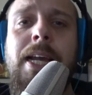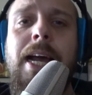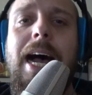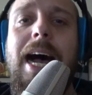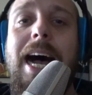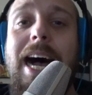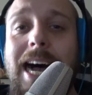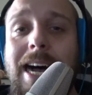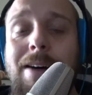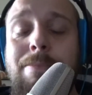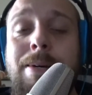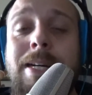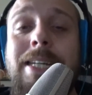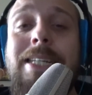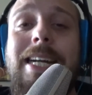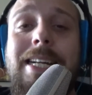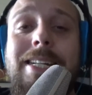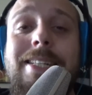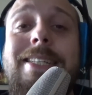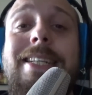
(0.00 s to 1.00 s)
aber
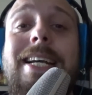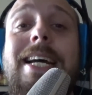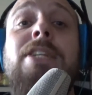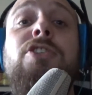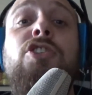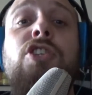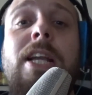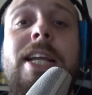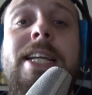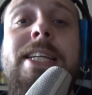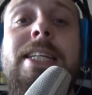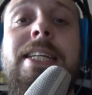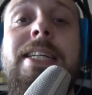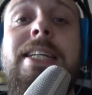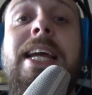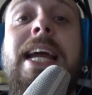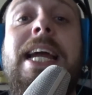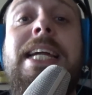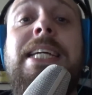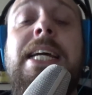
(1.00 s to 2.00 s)
ganz, ganz schlecht
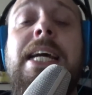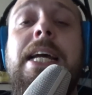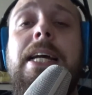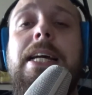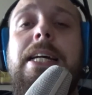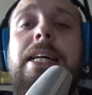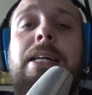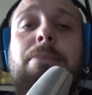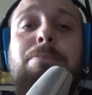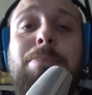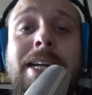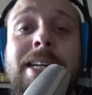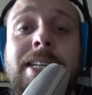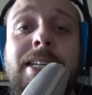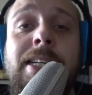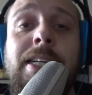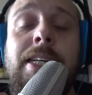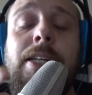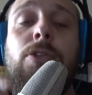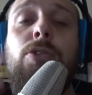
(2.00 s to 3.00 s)
gedreht. Äh, ben,
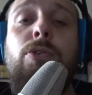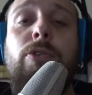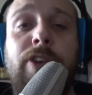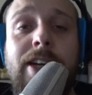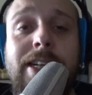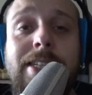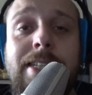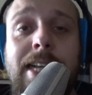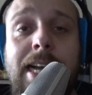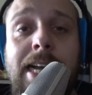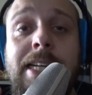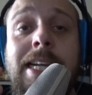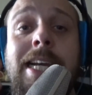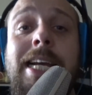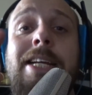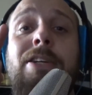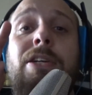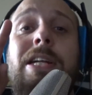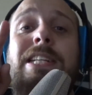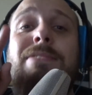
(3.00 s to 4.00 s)
du fängst an.
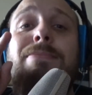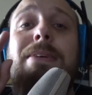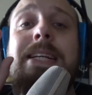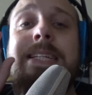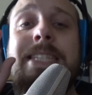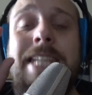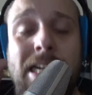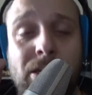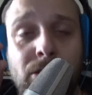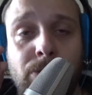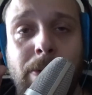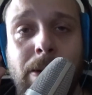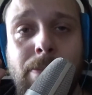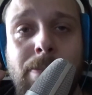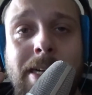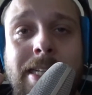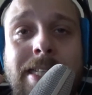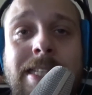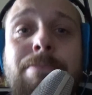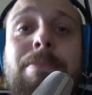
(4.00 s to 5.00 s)
Das war sehr gut beim
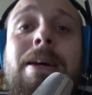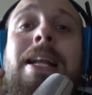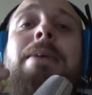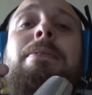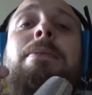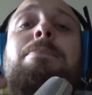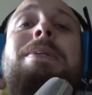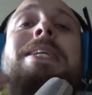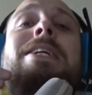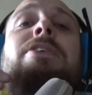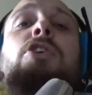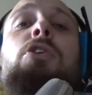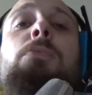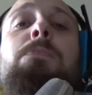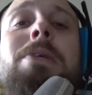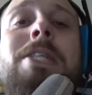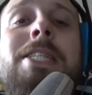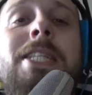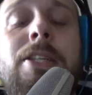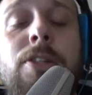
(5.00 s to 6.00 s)
letzten Mal, aber bitte noch ein
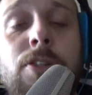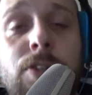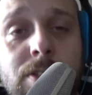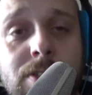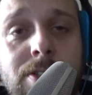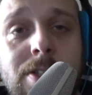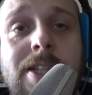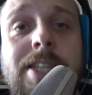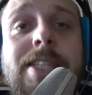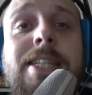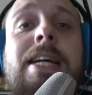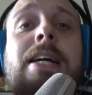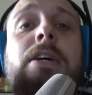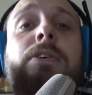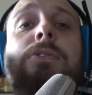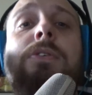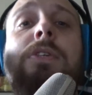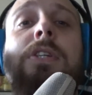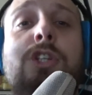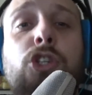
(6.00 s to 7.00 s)
bisschen künstlicher
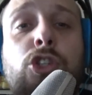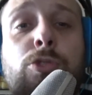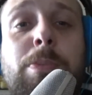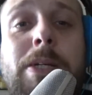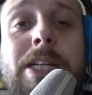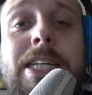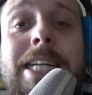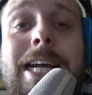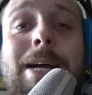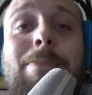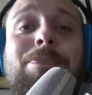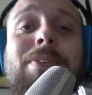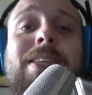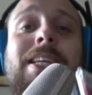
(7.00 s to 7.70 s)
und gespielter.